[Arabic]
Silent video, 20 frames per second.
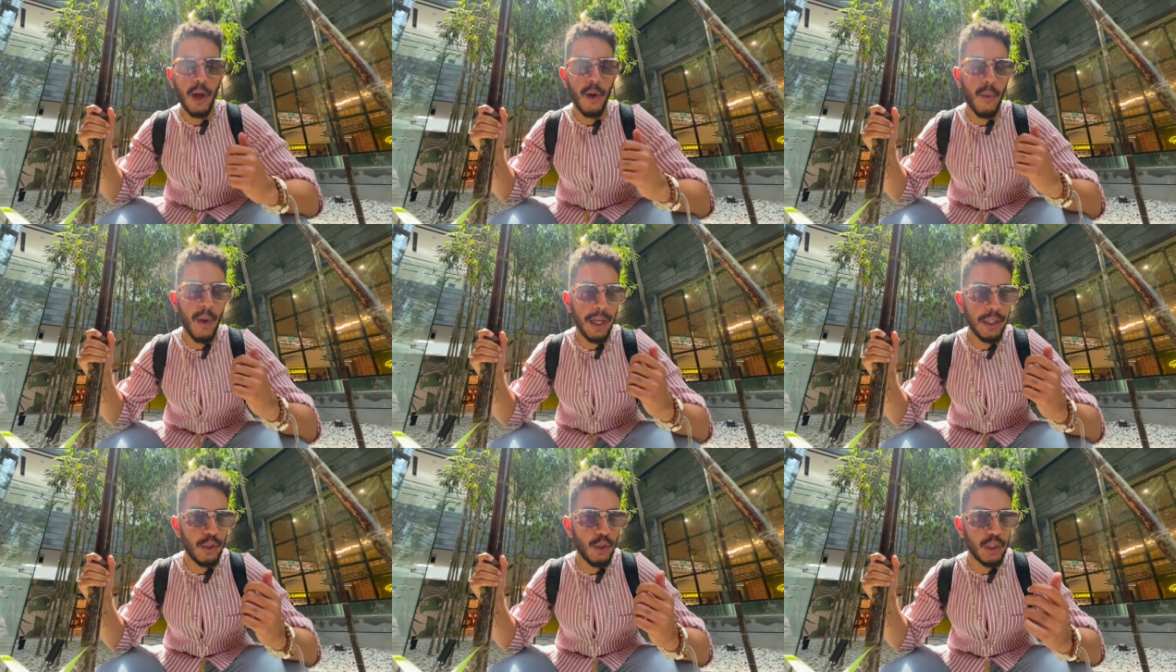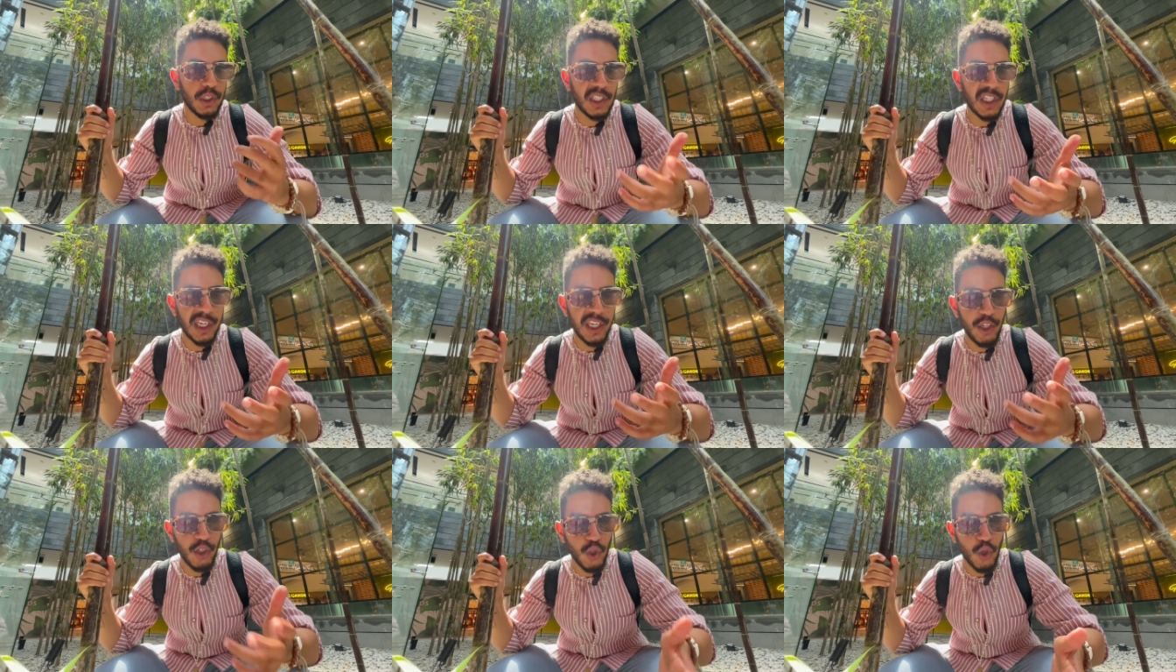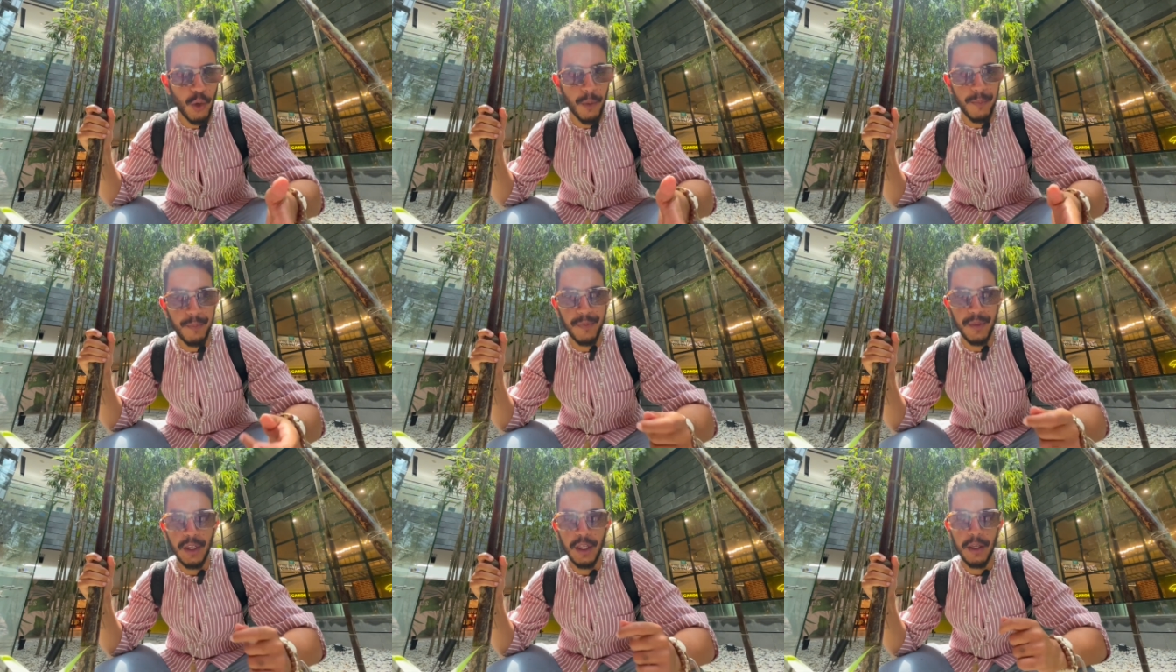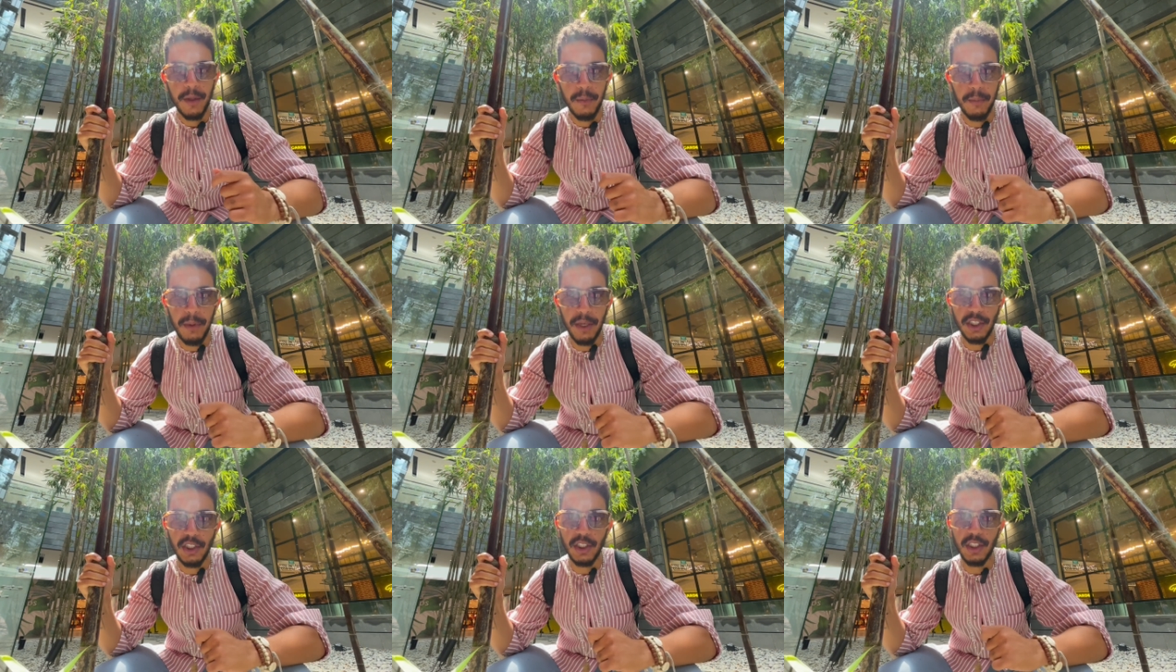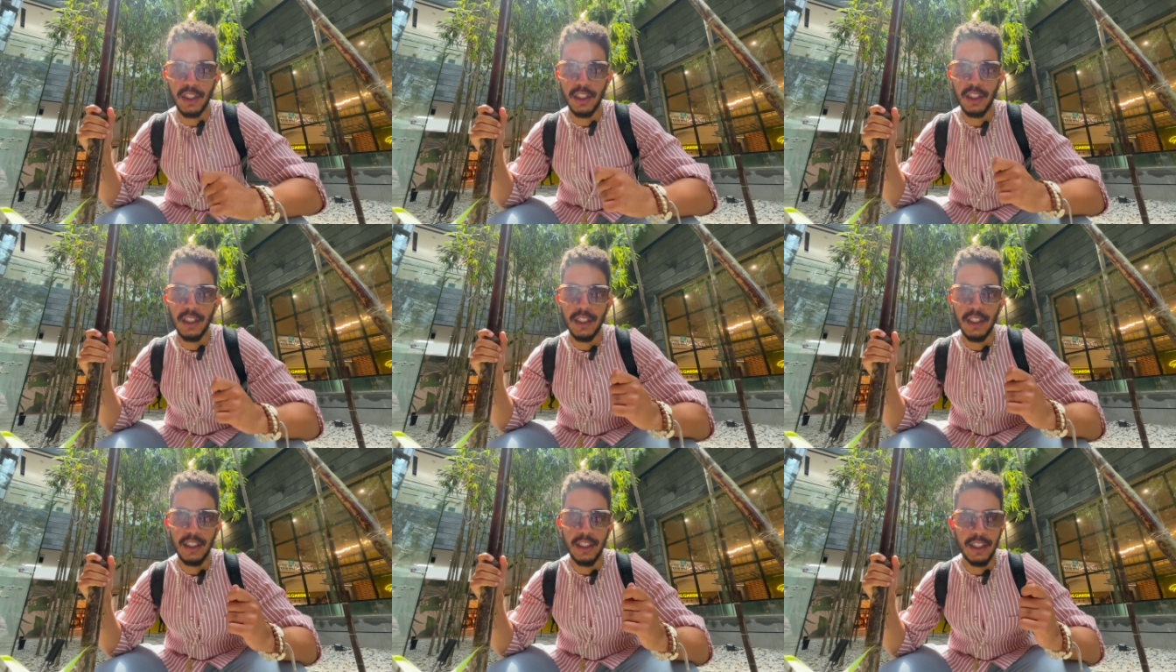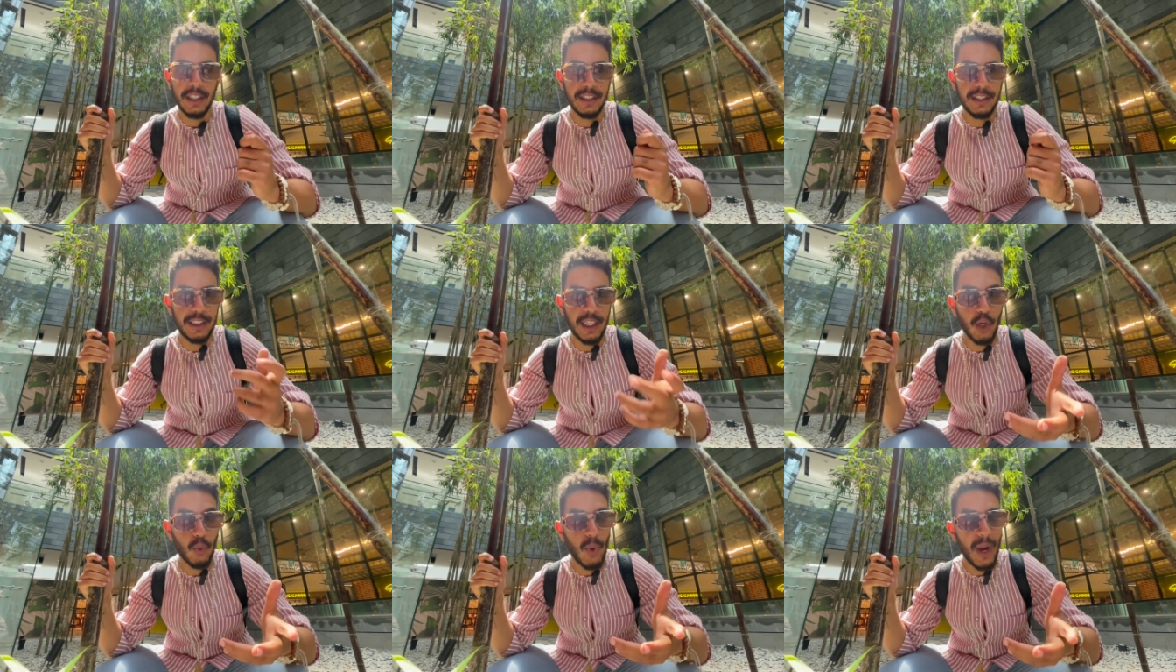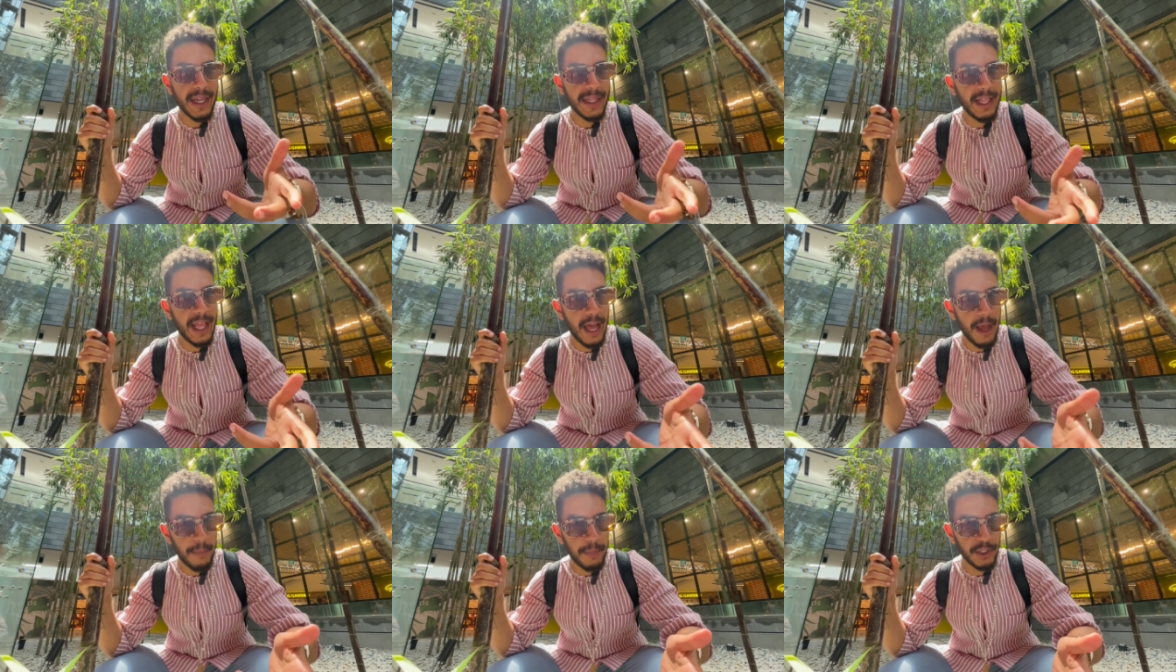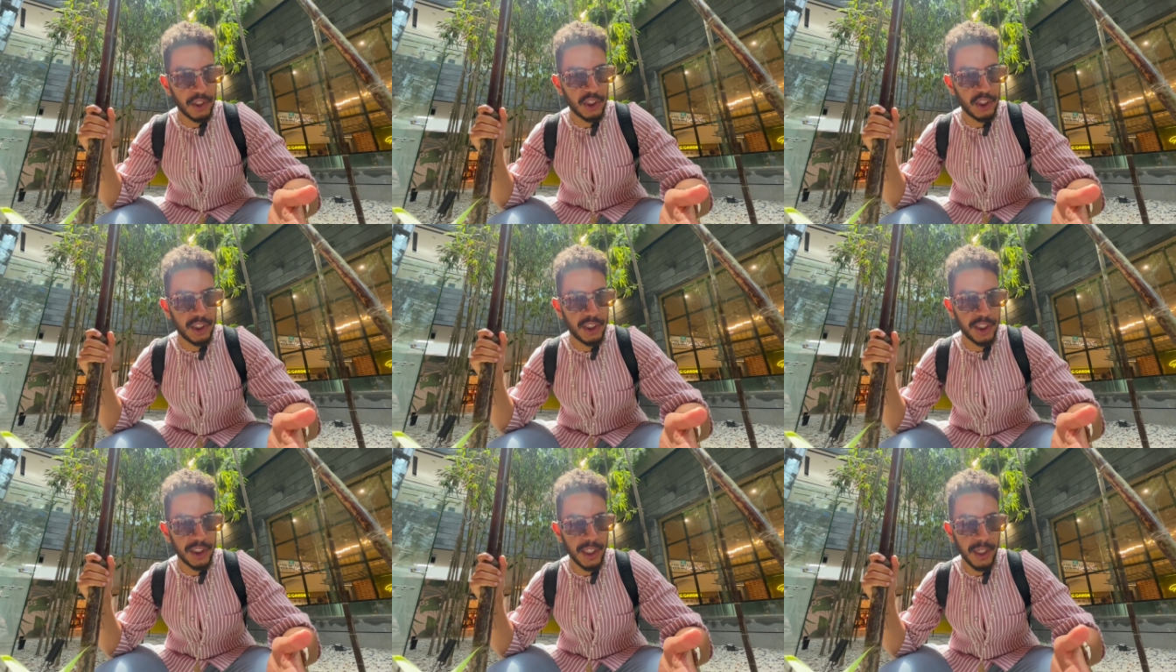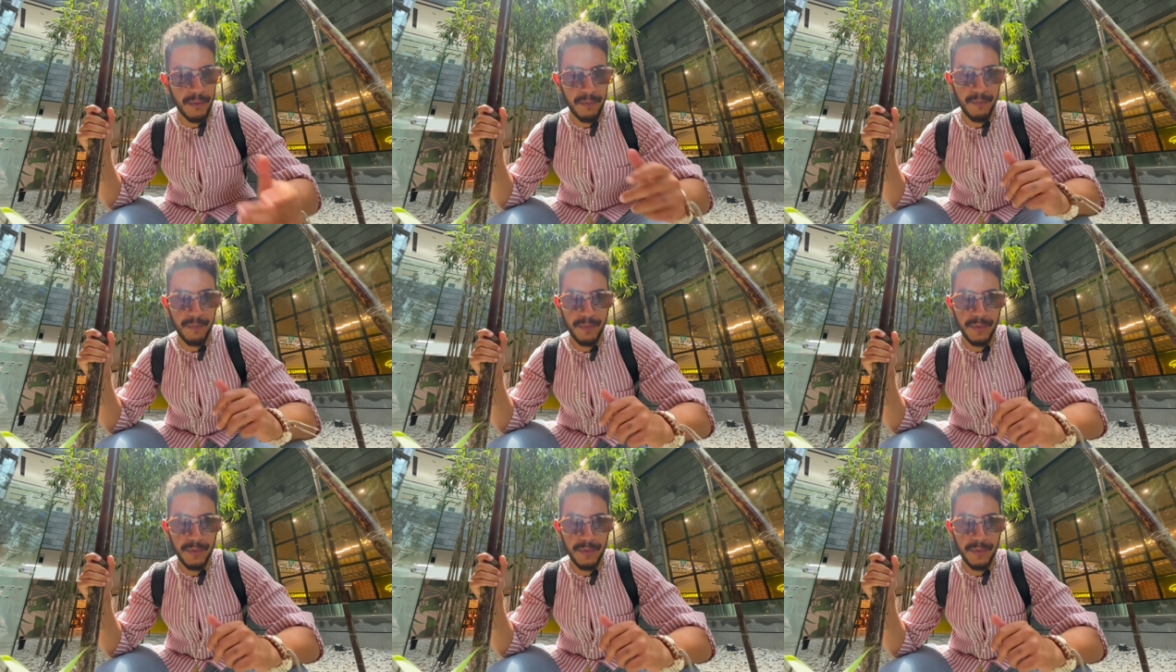21 يوم باش دير واحد الهابيت جديده